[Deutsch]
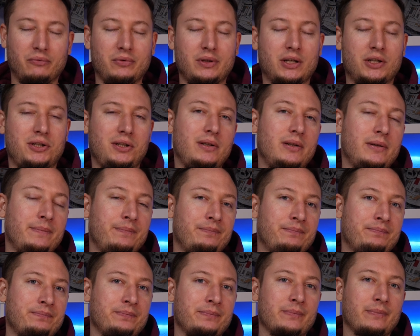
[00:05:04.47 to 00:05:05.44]
Unterschiede.
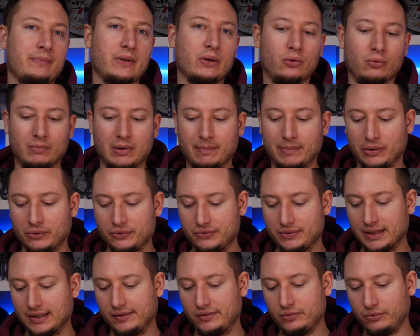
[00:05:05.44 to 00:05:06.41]
Und man baut
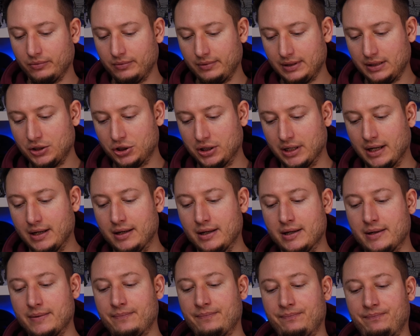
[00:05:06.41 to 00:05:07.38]
zuerst hier unten den
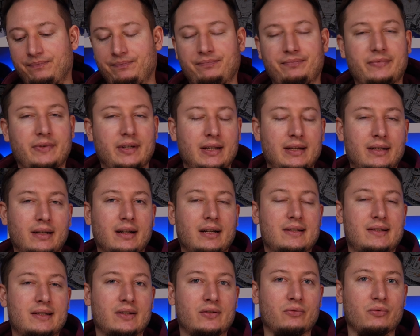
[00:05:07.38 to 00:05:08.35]
Ständer. Innen drin
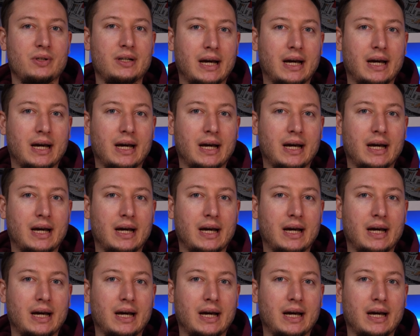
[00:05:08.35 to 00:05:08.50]
ist dann so ein